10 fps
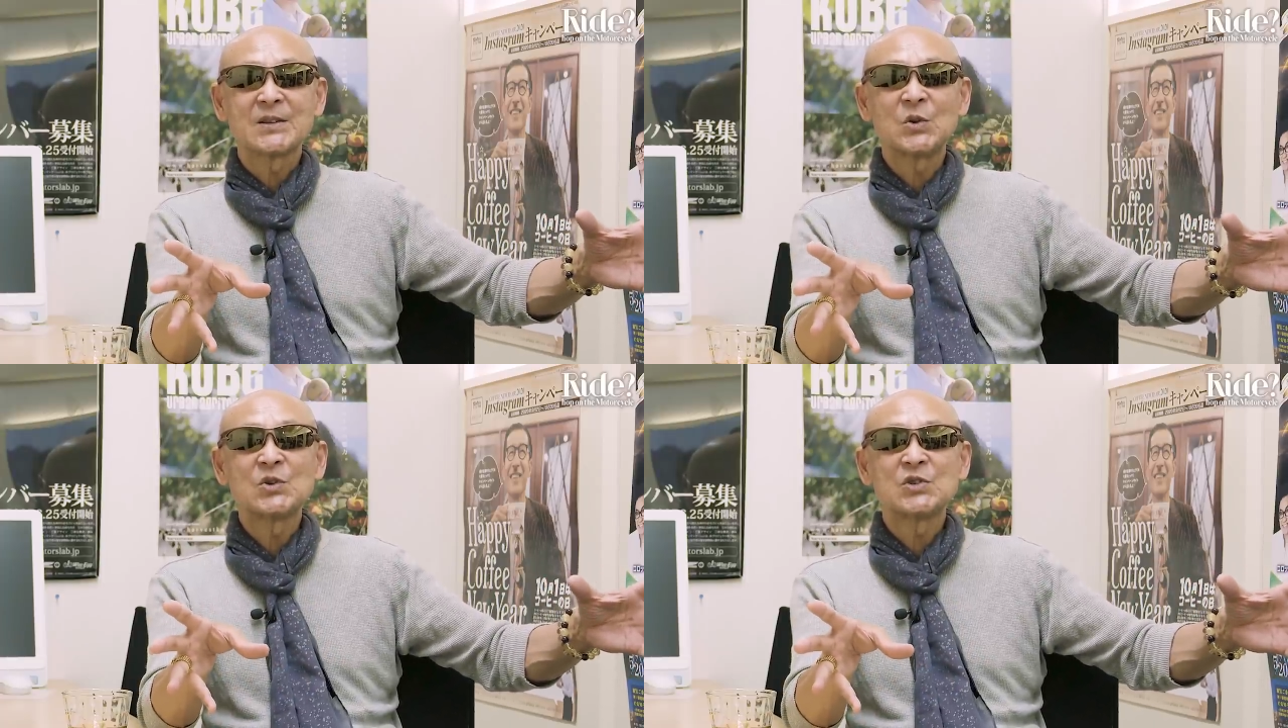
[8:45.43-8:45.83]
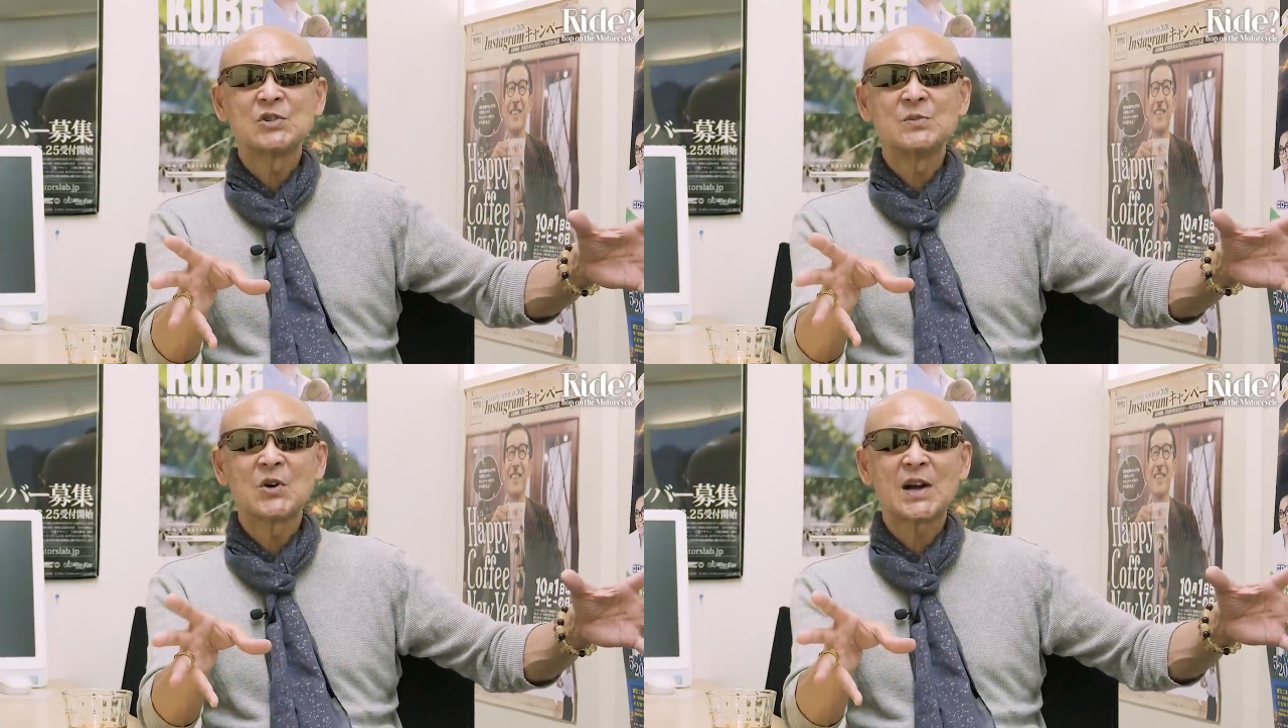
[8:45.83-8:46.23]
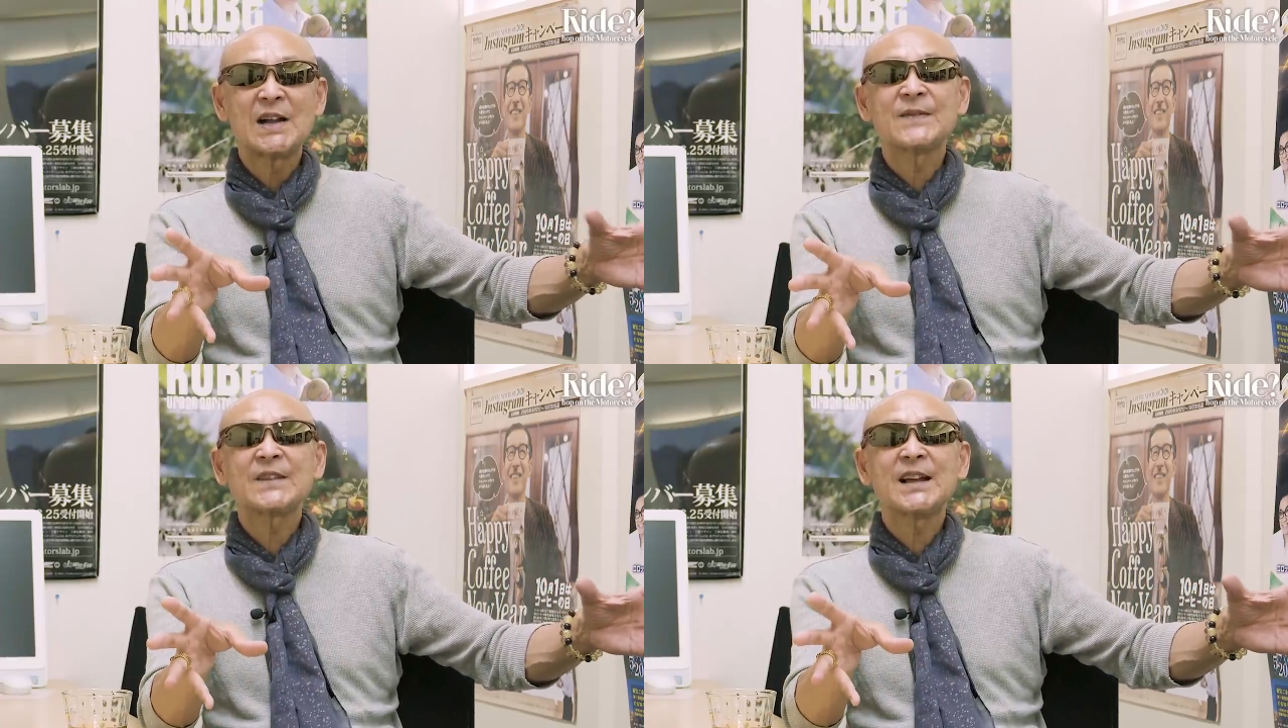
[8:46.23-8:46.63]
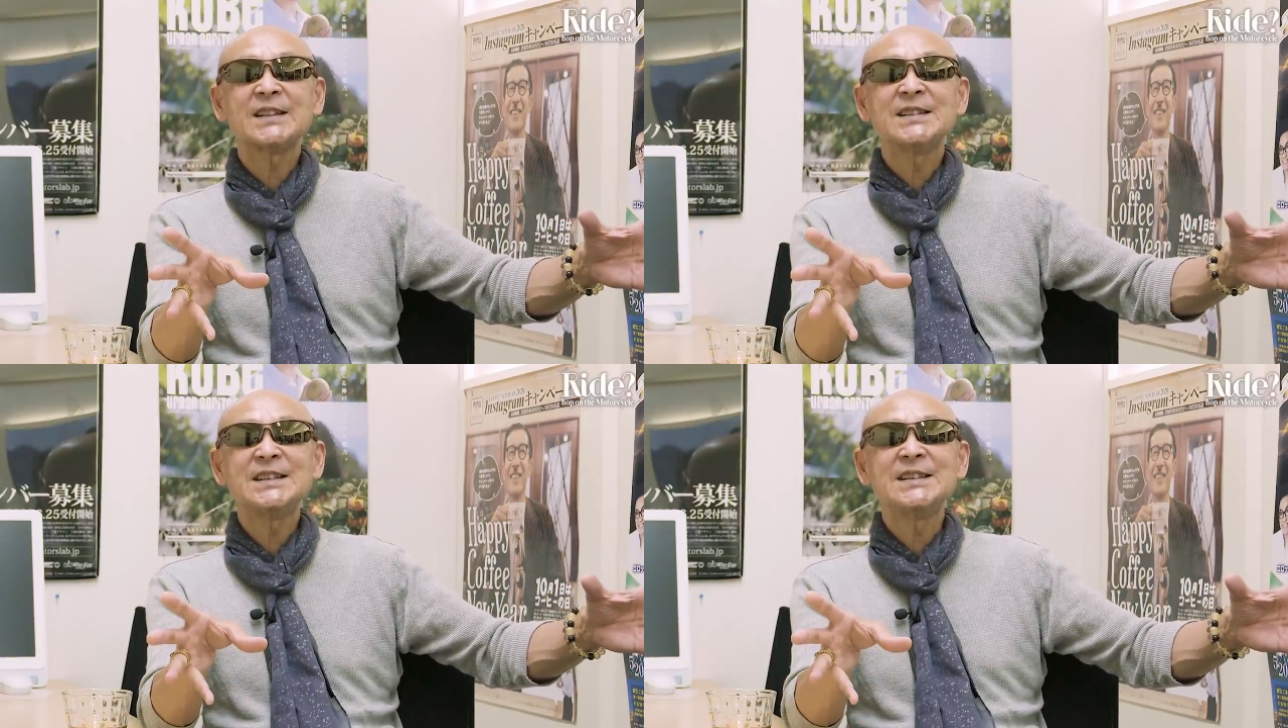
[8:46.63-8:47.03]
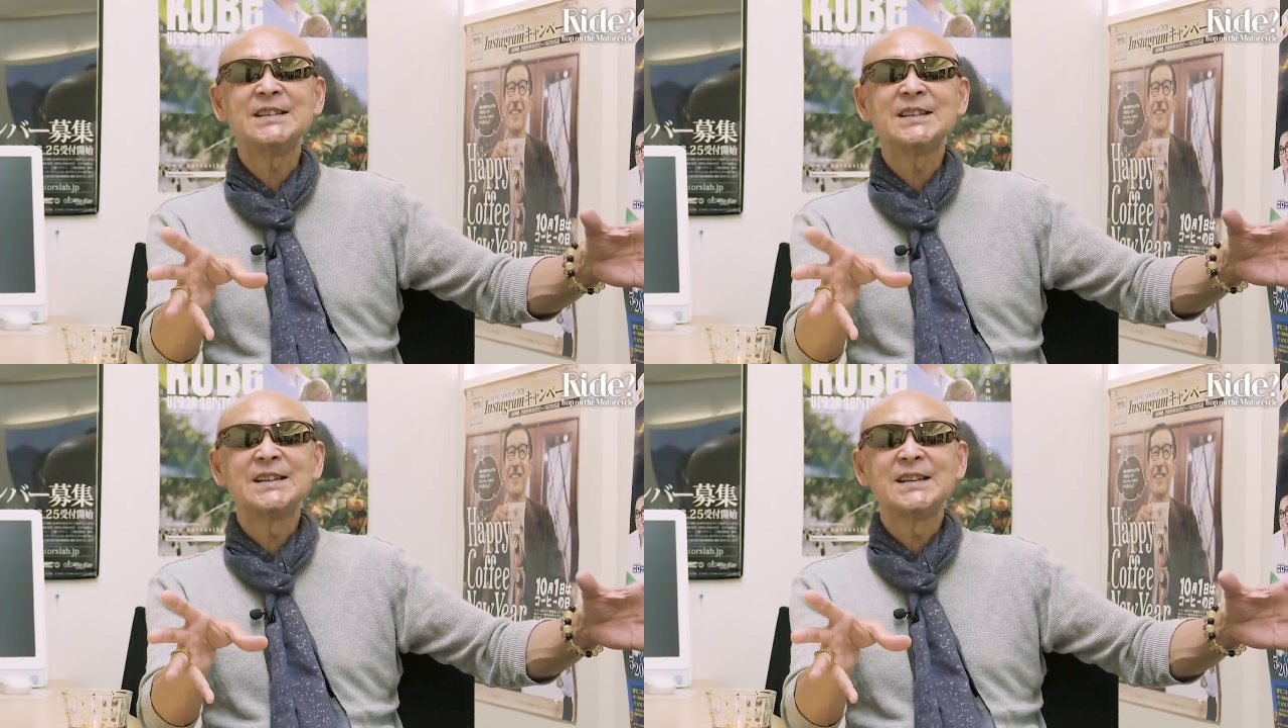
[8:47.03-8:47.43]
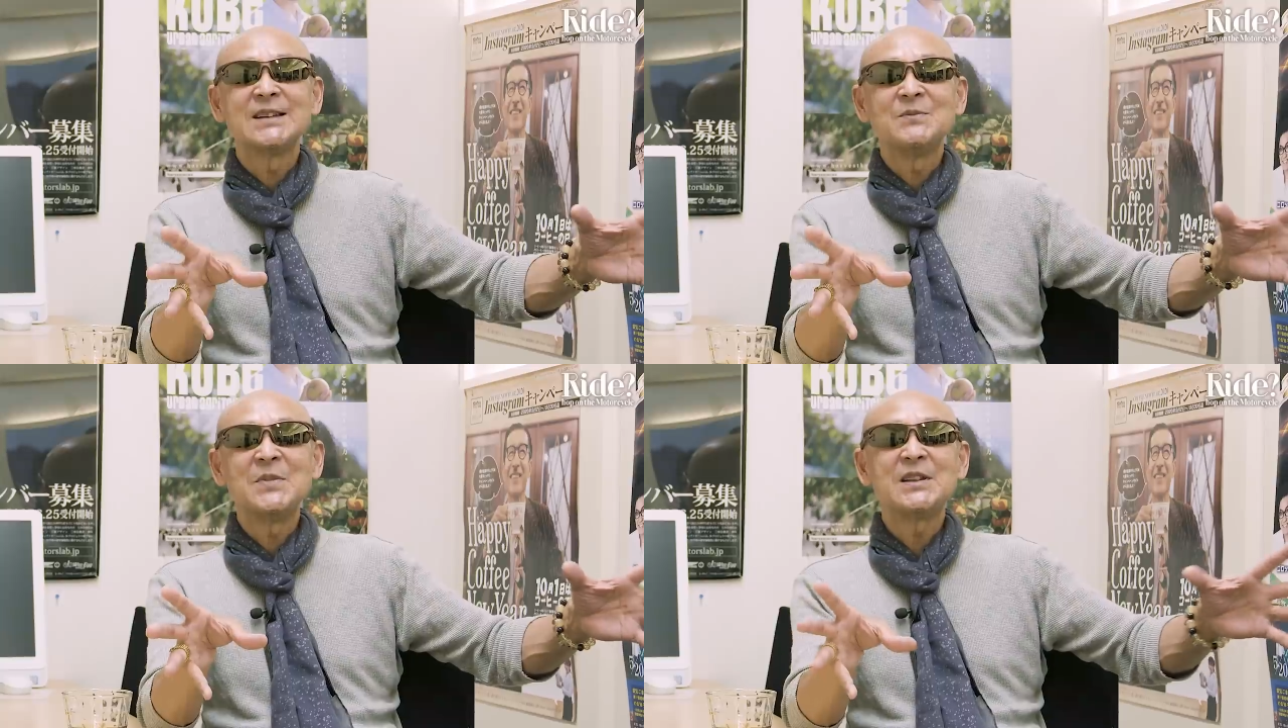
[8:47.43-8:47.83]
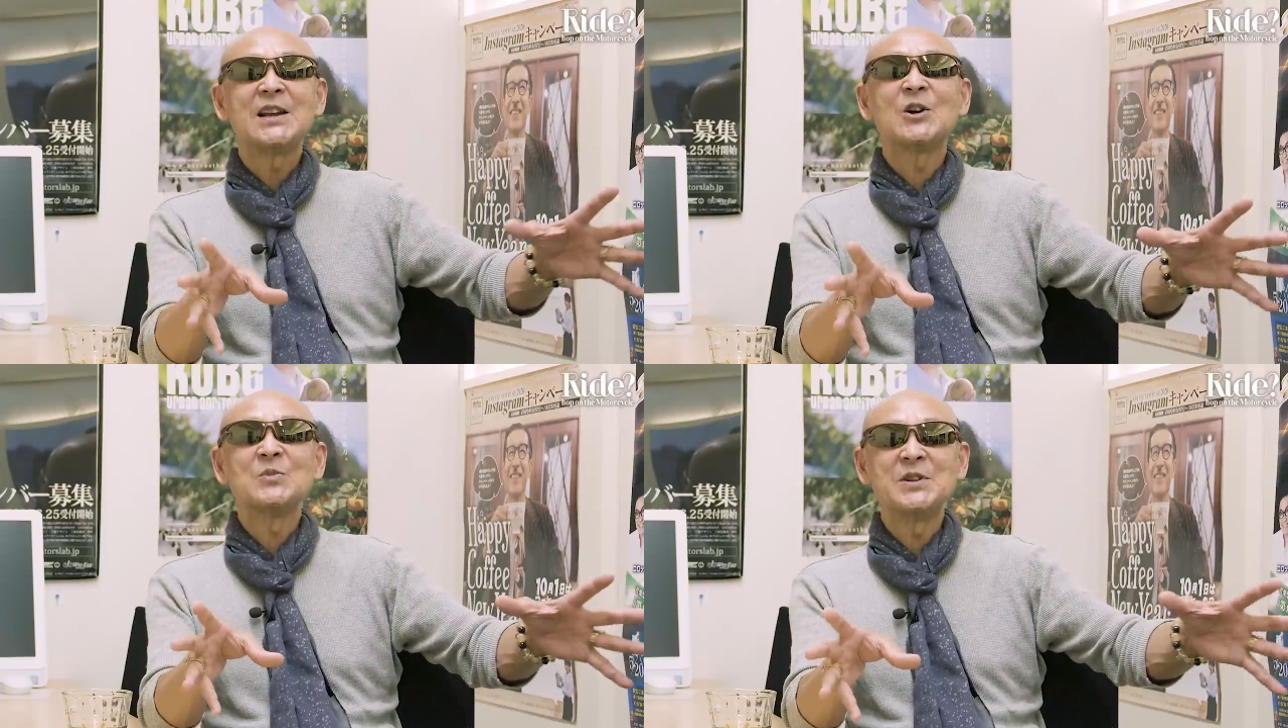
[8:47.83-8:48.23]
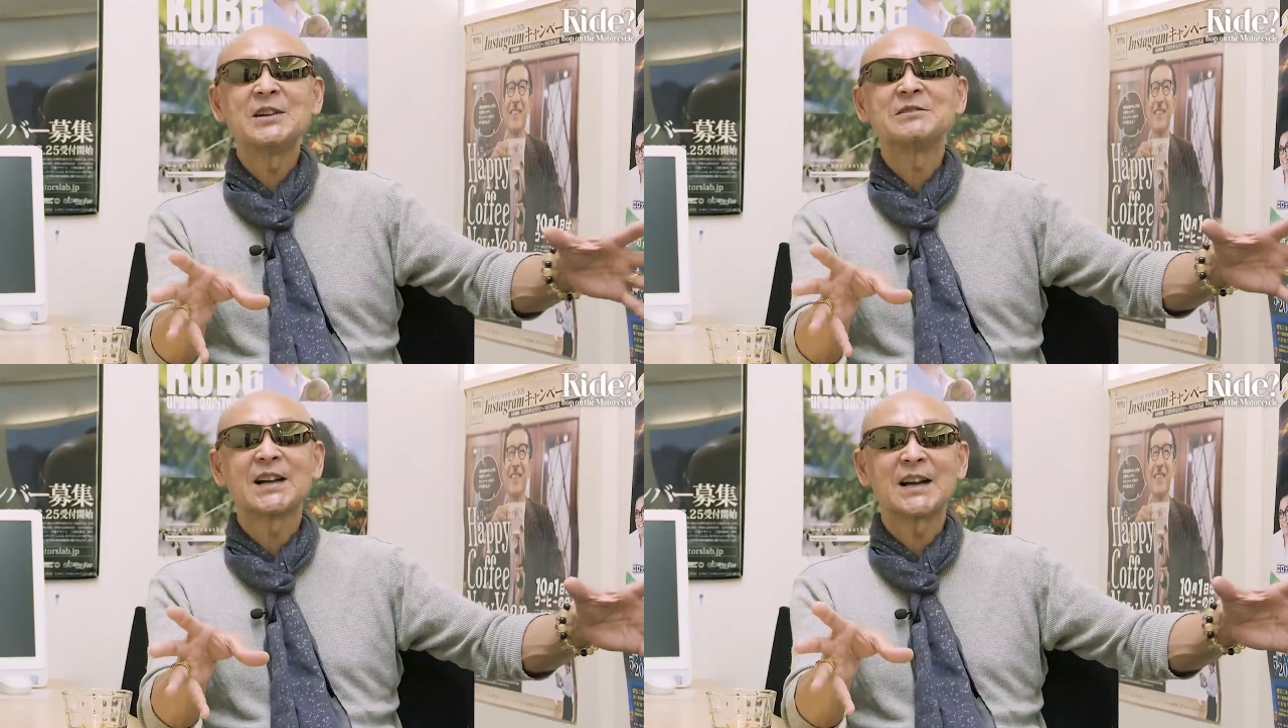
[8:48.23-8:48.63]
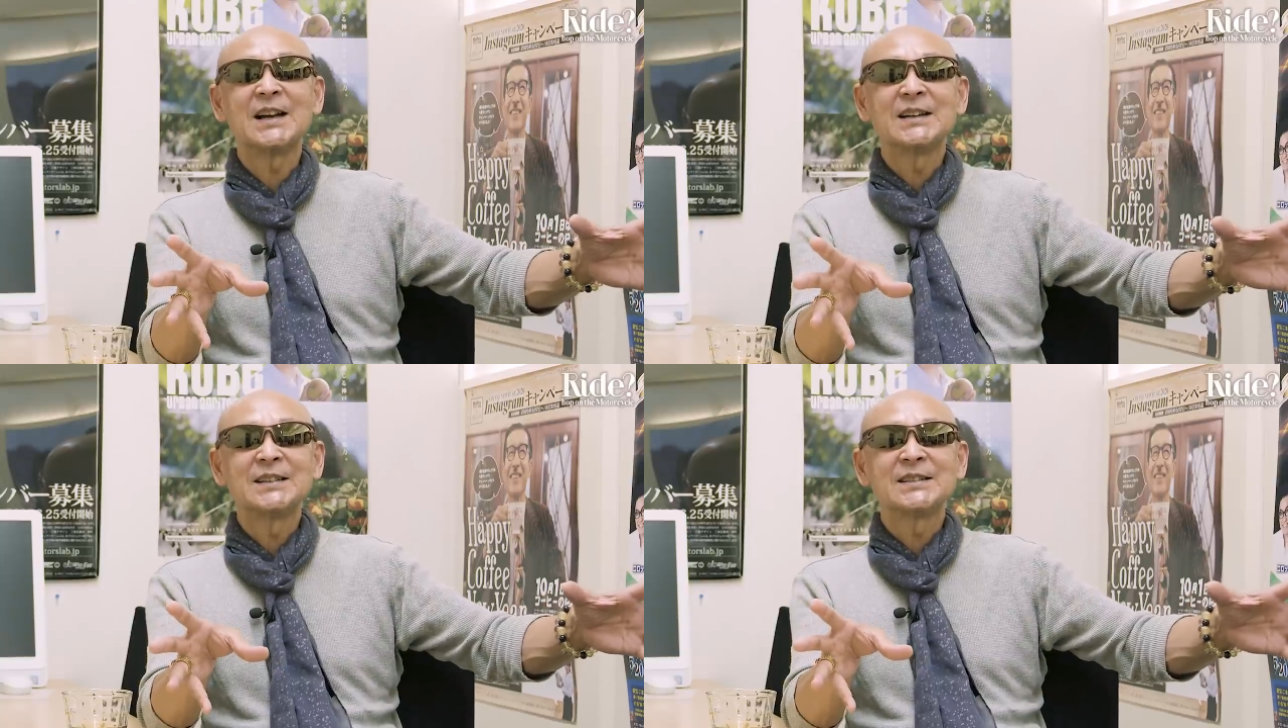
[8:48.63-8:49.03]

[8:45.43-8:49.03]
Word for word: 当時よりも簡単にメディアを見れるから